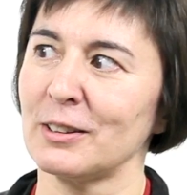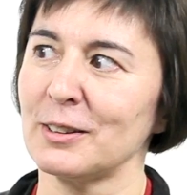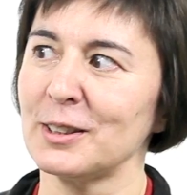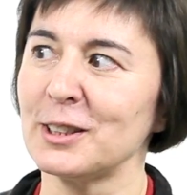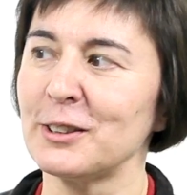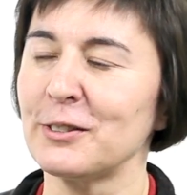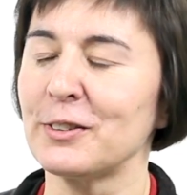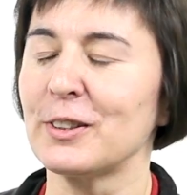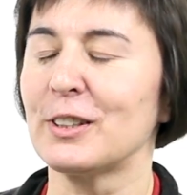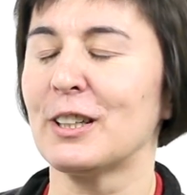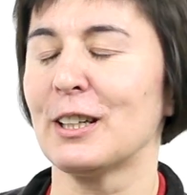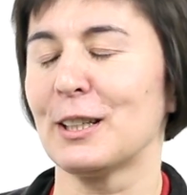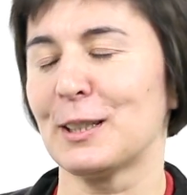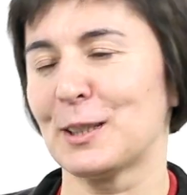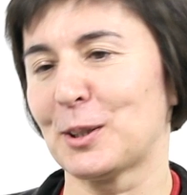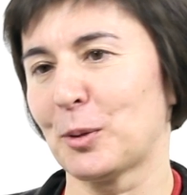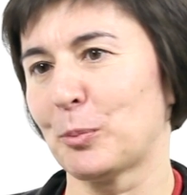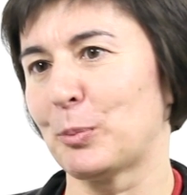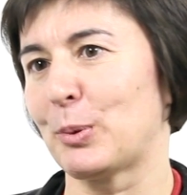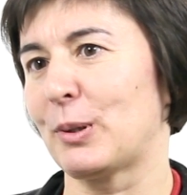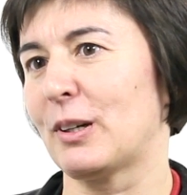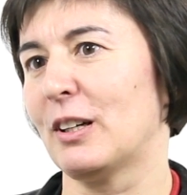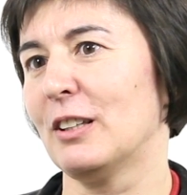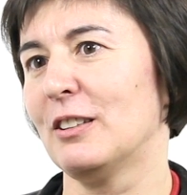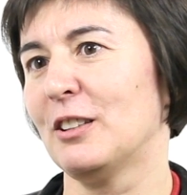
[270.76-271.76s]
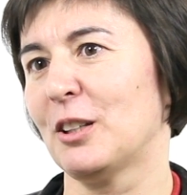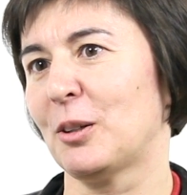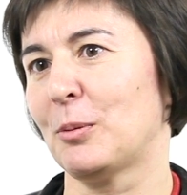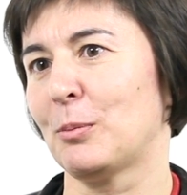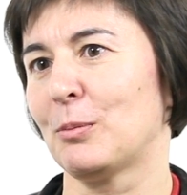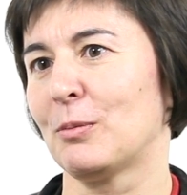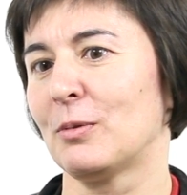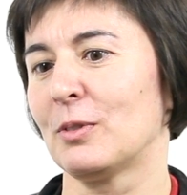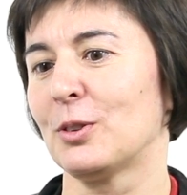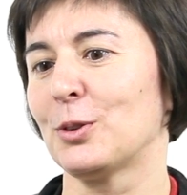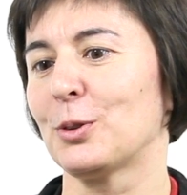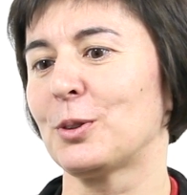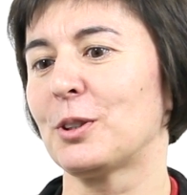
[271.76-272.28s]
классификацию по
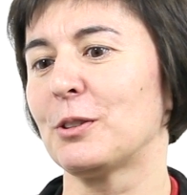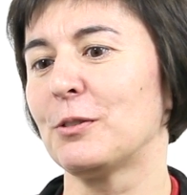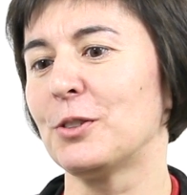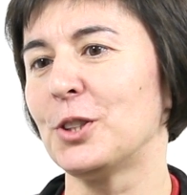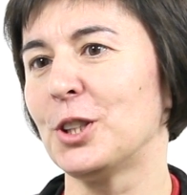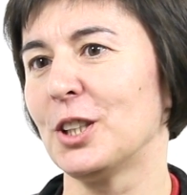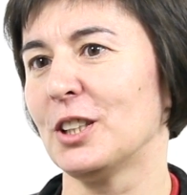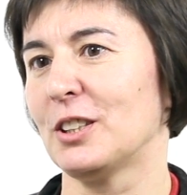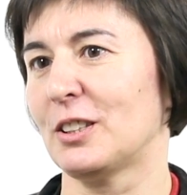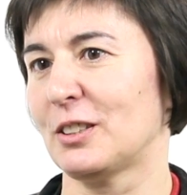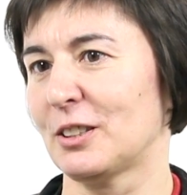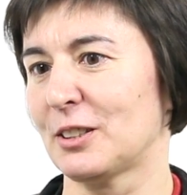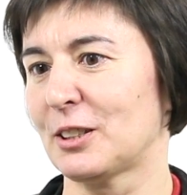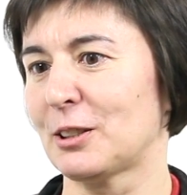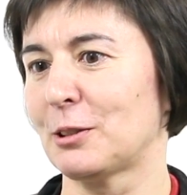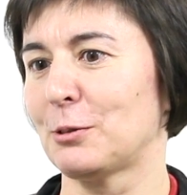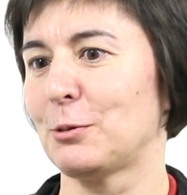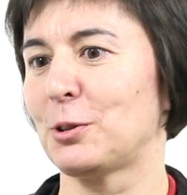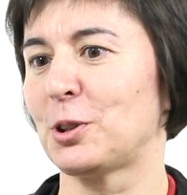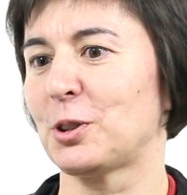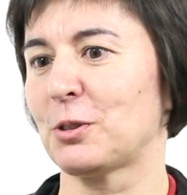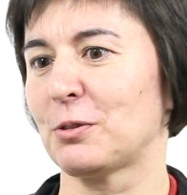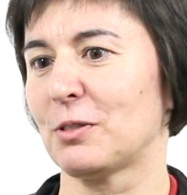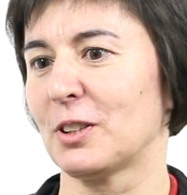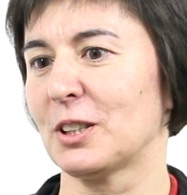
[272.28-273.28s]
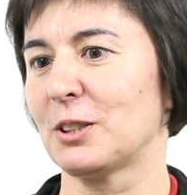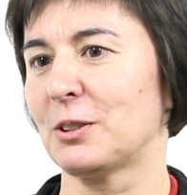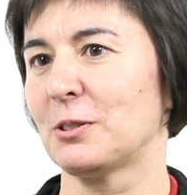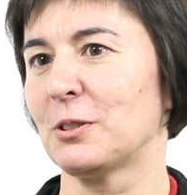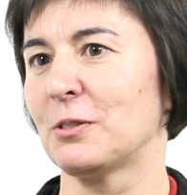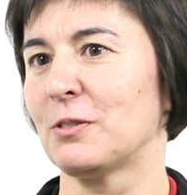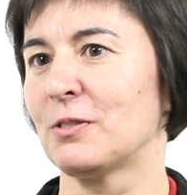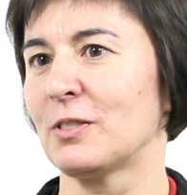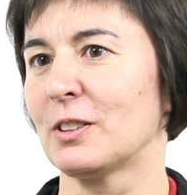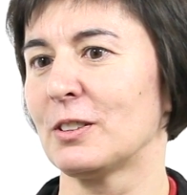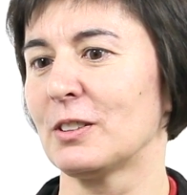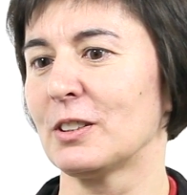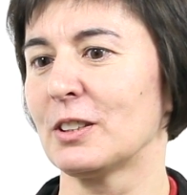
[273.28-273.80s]
родам только в части случаев
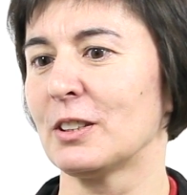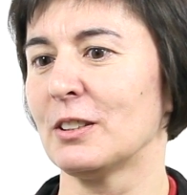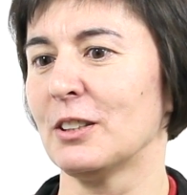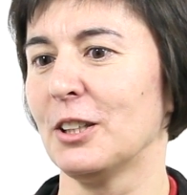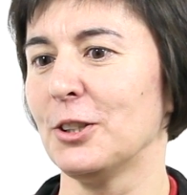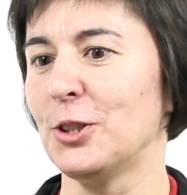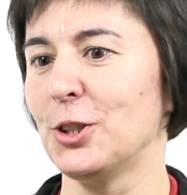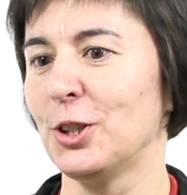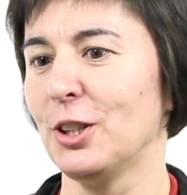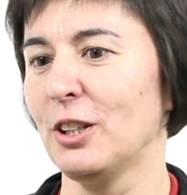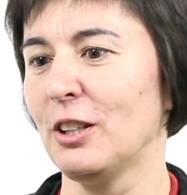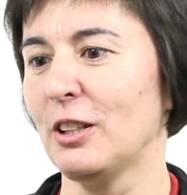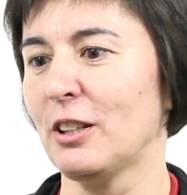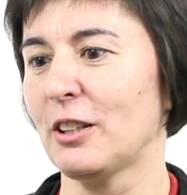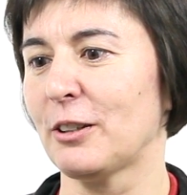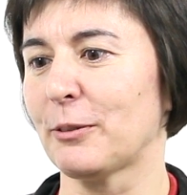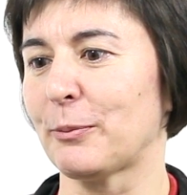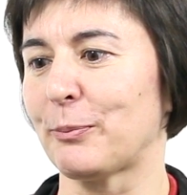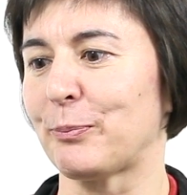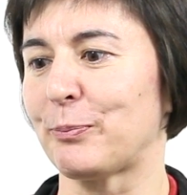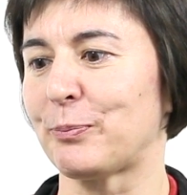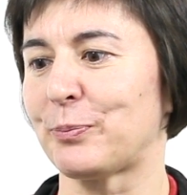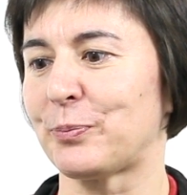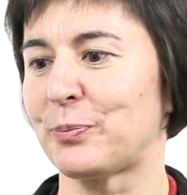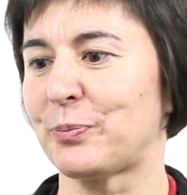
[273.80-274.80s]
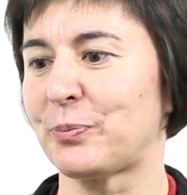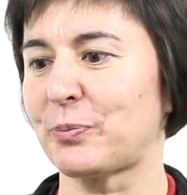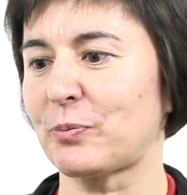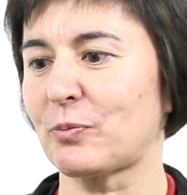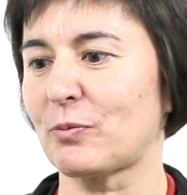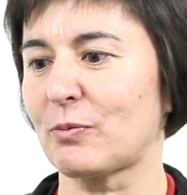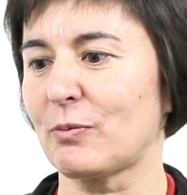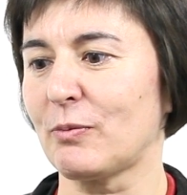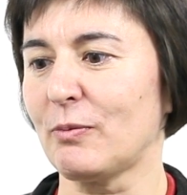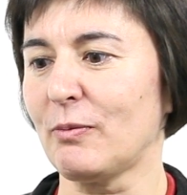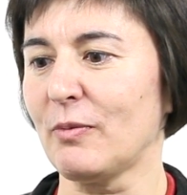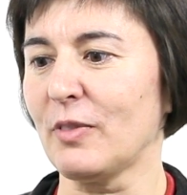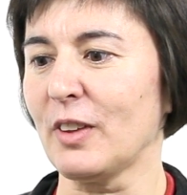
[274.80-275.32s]
основана на значении,
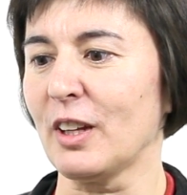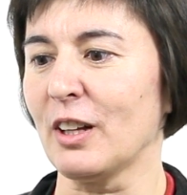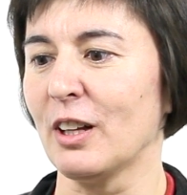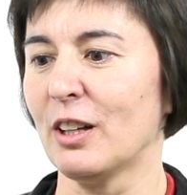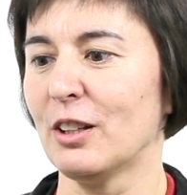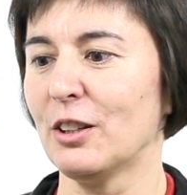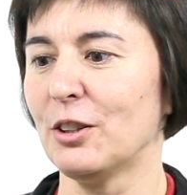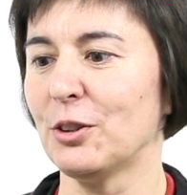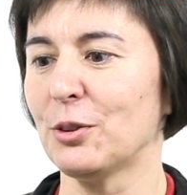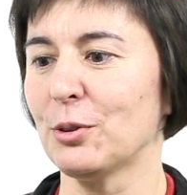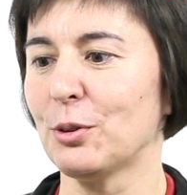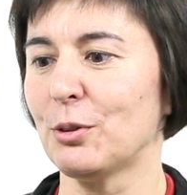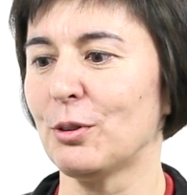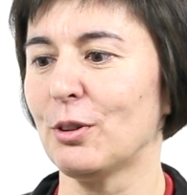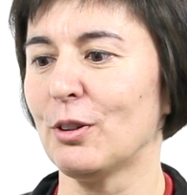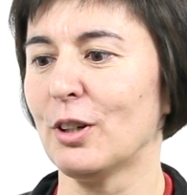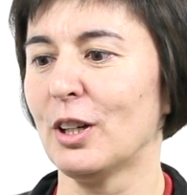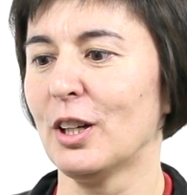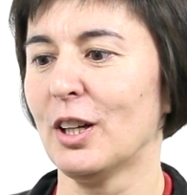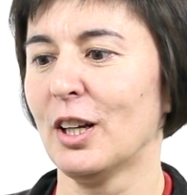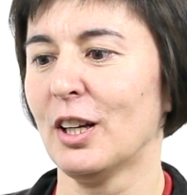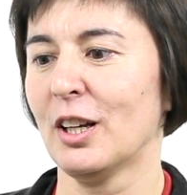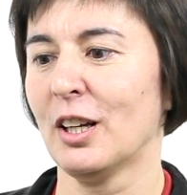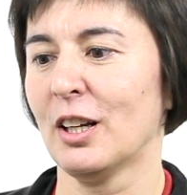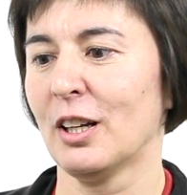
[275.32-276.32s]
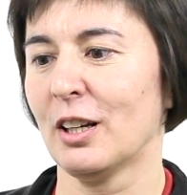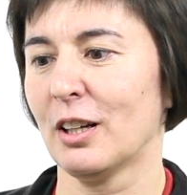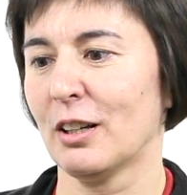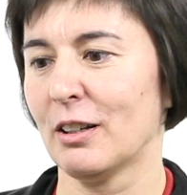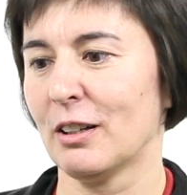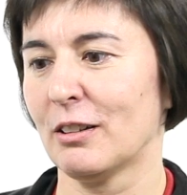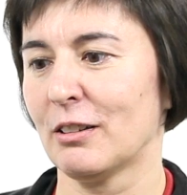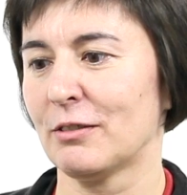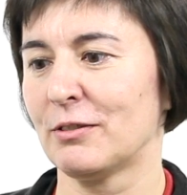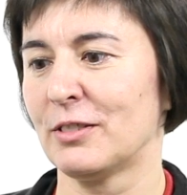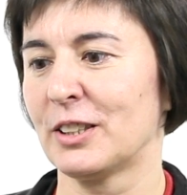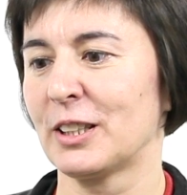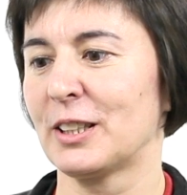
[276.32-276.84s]
то
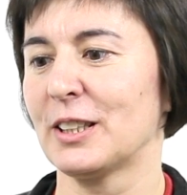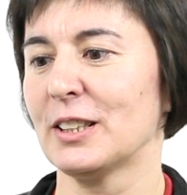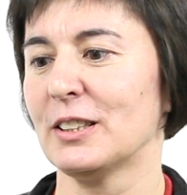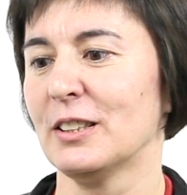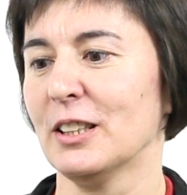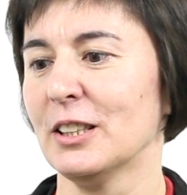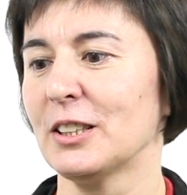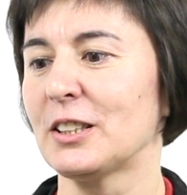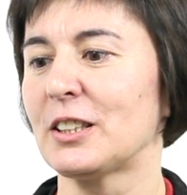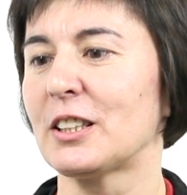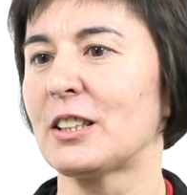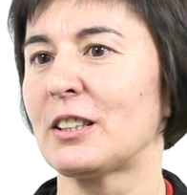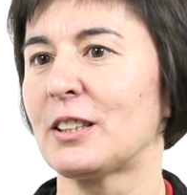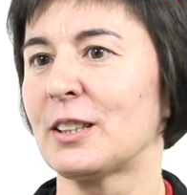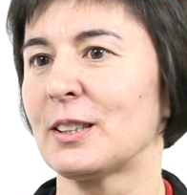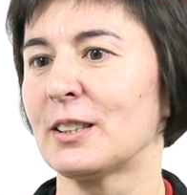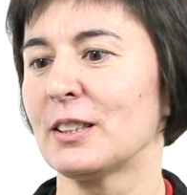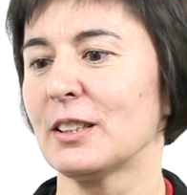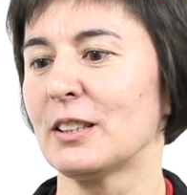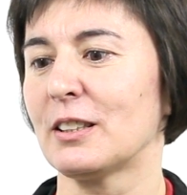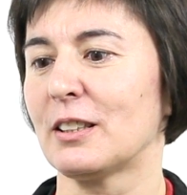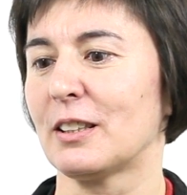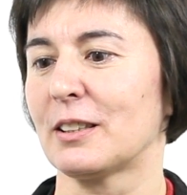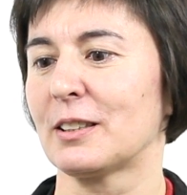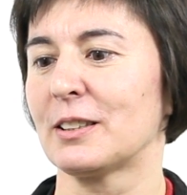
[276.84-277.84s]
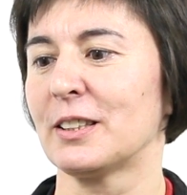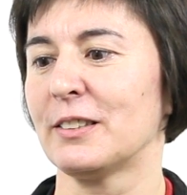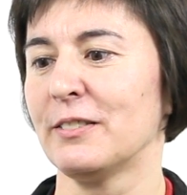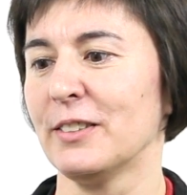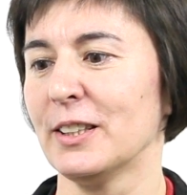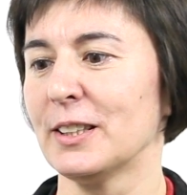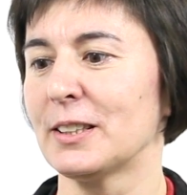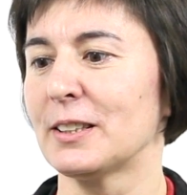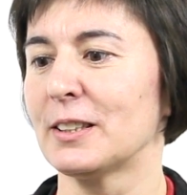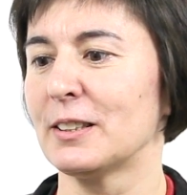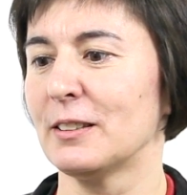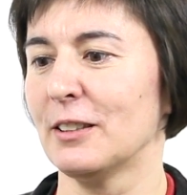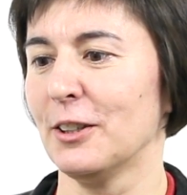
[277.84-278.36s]
э, в дагестанских языках
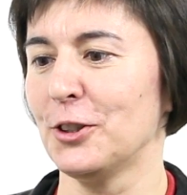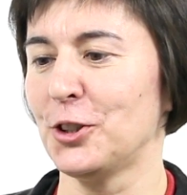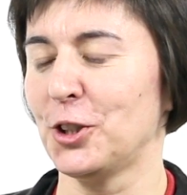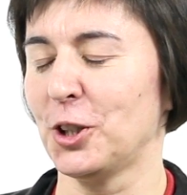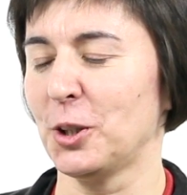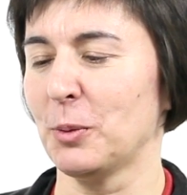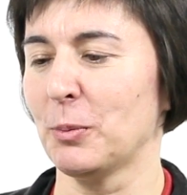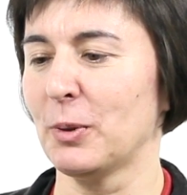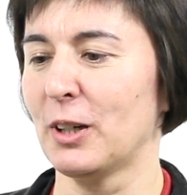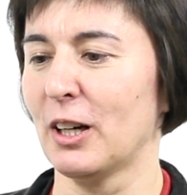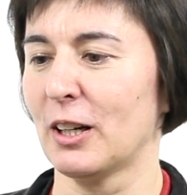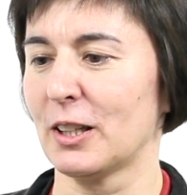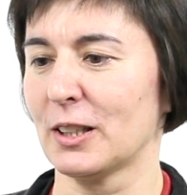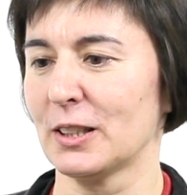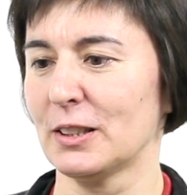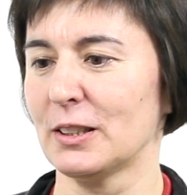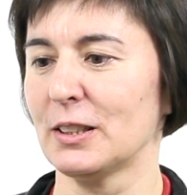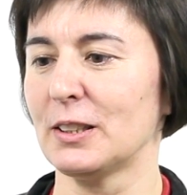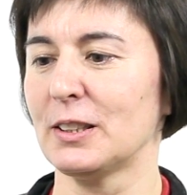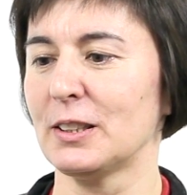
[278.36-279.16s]
связь со значением гораздо